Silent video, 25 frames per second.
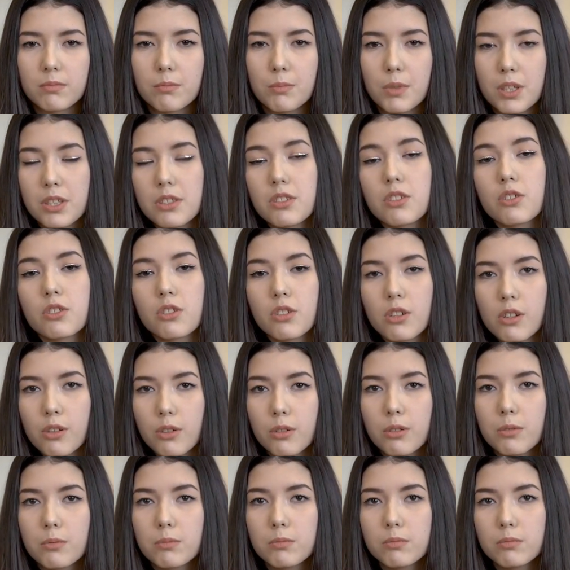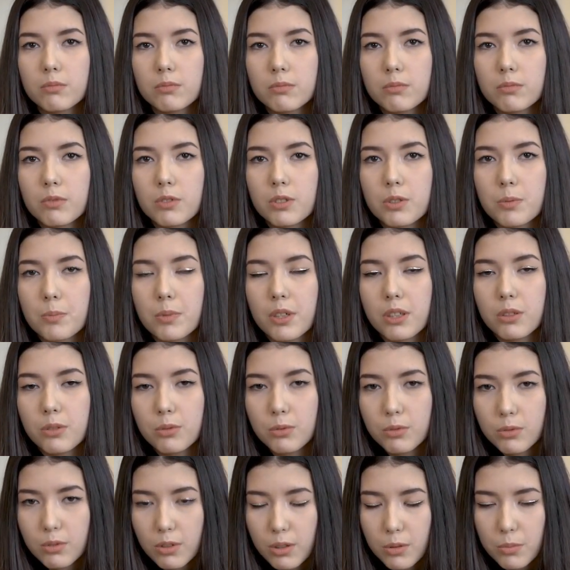вместе с жильем, с
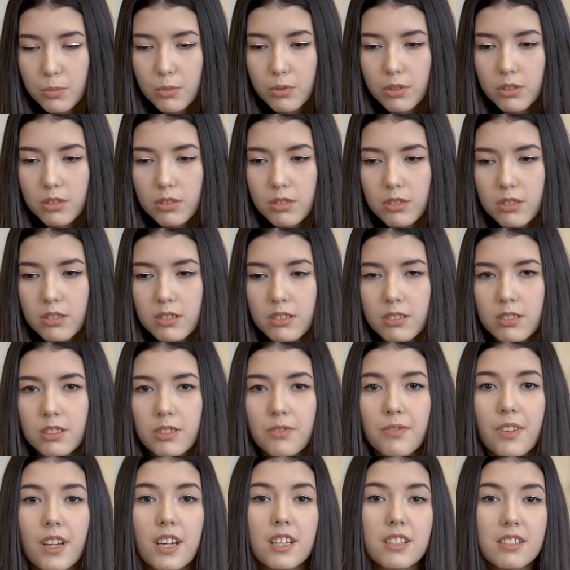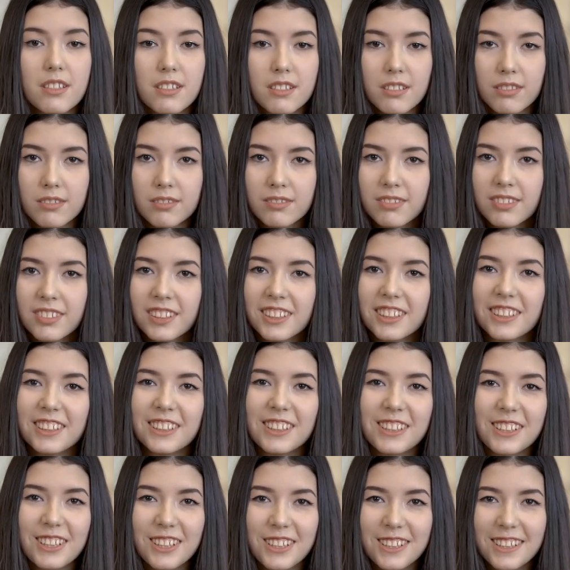продуктами, связь,
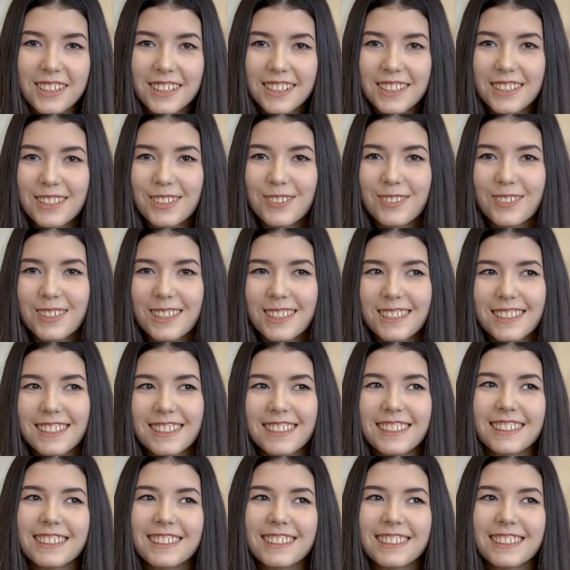дорогая связь.